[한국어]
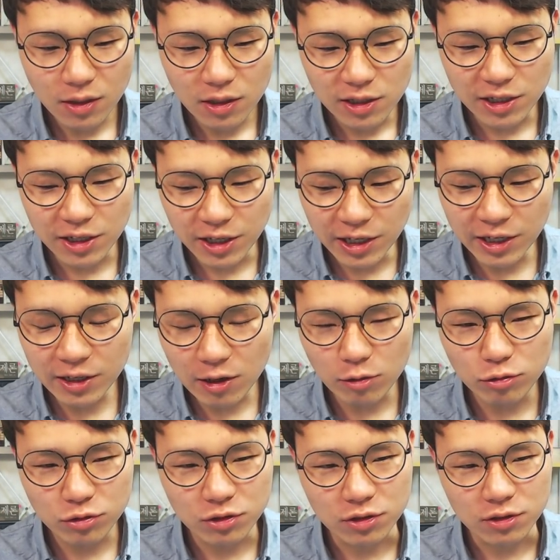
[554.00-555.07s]
이 1인
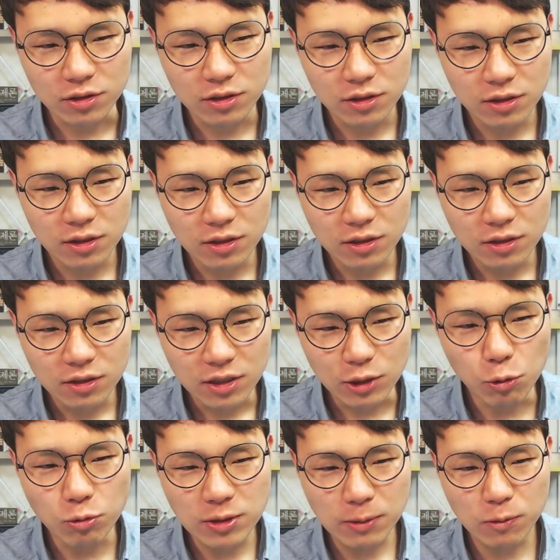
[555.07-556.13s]
가구들,
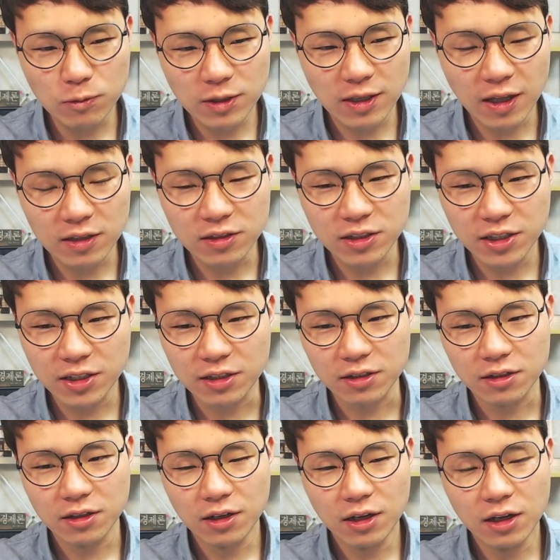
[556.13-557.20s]
2030 세대들이
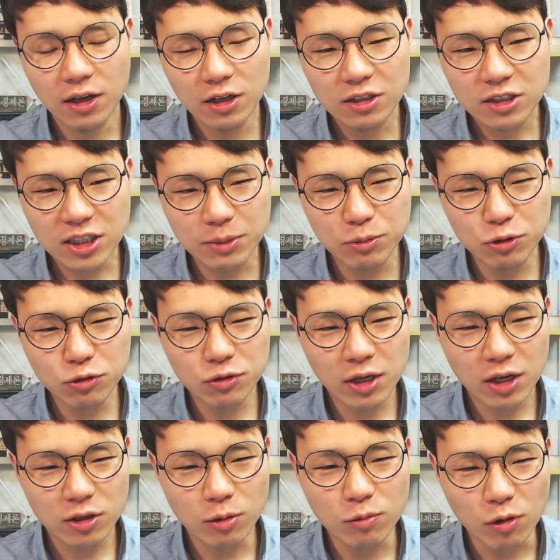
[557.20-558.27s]
집을
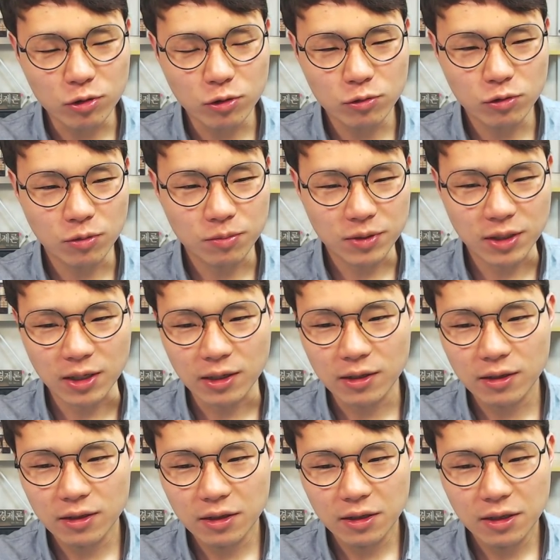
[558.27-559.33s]
구하기가 너무 어려운 겁니다.
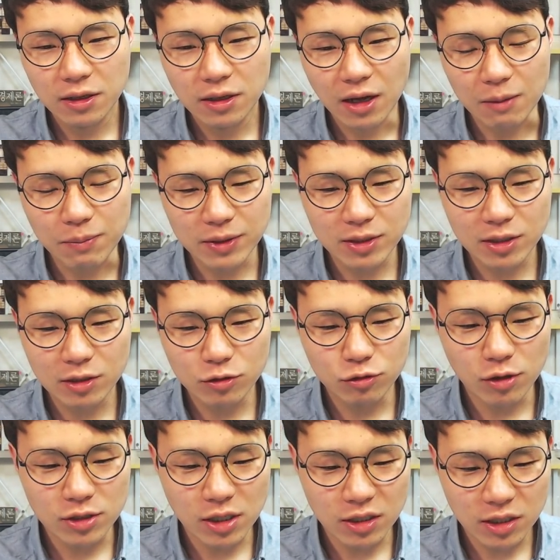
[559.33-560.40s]
아파트를
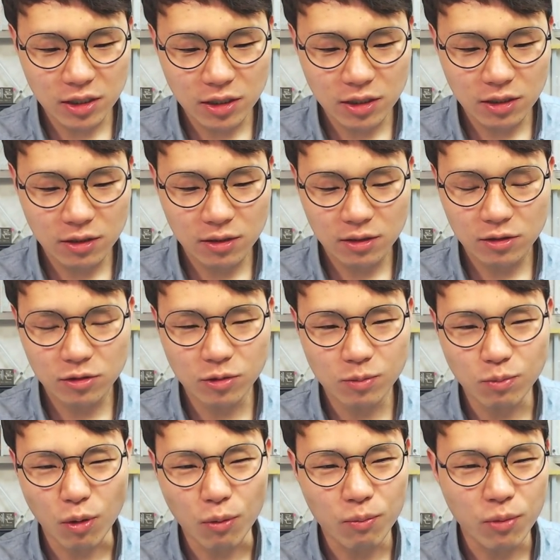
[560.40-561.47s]
구하자니 그럼
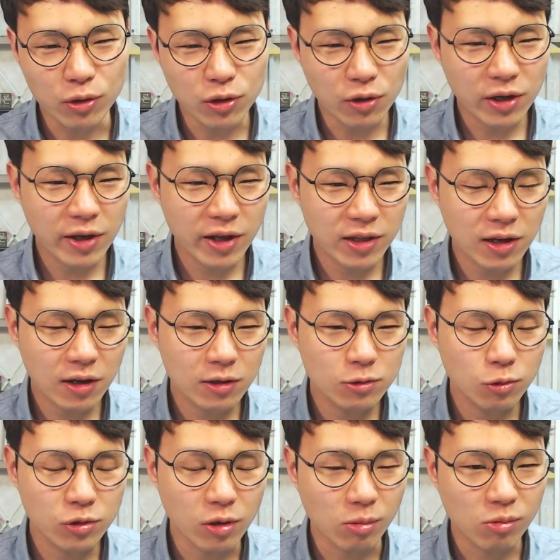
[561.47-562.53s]
뭐몇 억에 해당하는
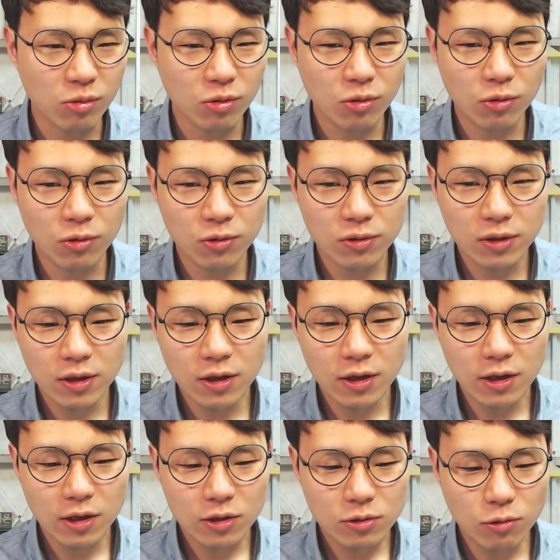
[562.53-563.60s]
돈이 없고
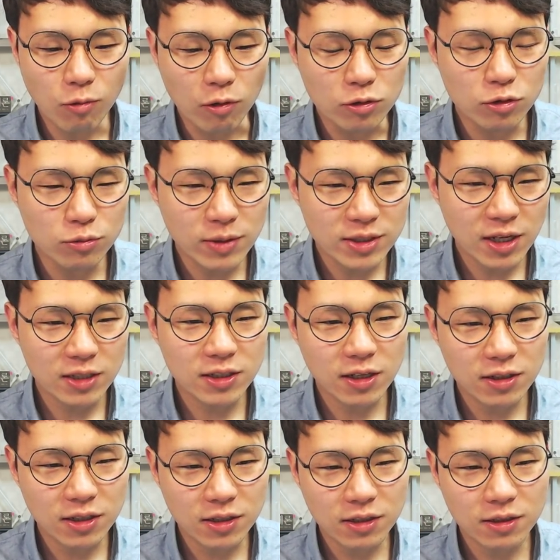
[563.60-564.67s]
또 원룸에
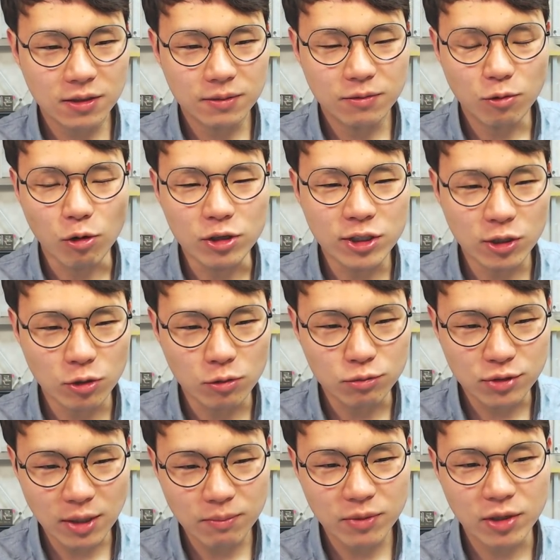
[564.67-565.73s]
살자니 월세 너무
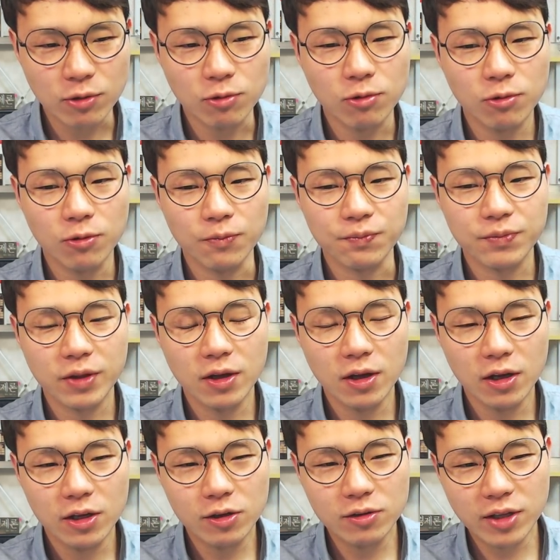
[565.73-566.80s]
부담되고
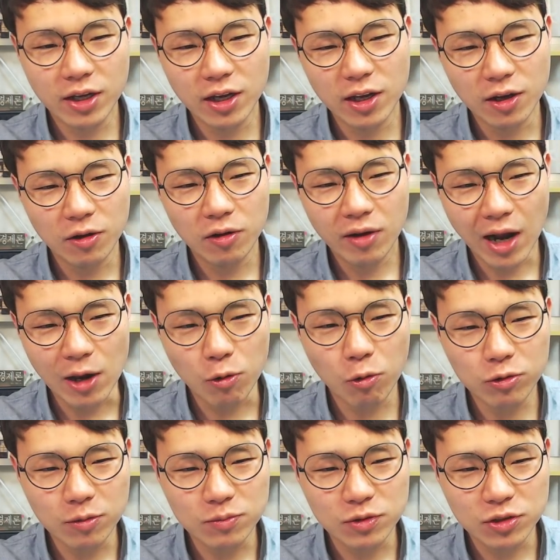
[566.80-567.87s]
이런 되게 갈
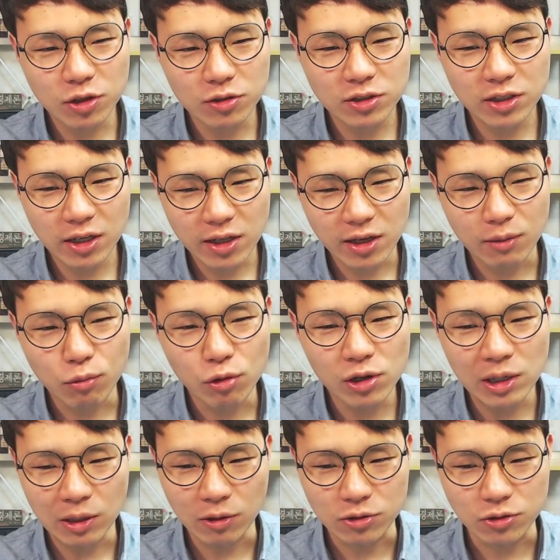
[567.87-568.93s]
곳 없는 처지에 되게
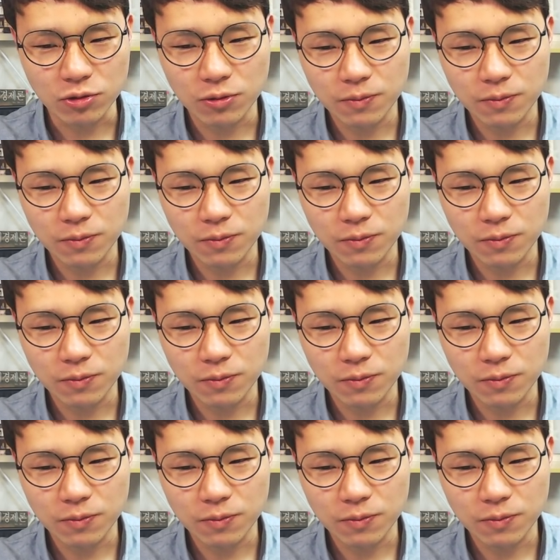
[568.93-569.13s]
몰린 거죠.